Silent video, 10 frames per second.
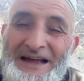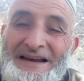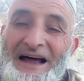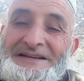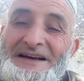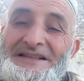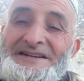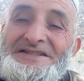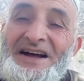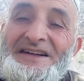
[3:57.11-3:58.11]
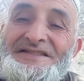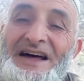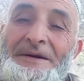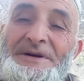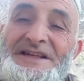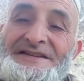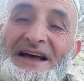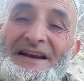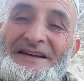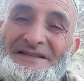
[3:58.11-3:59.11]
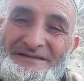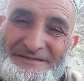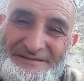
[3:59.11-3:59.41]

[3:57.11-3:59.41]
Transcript: الناس هذا تقدر مي تظلت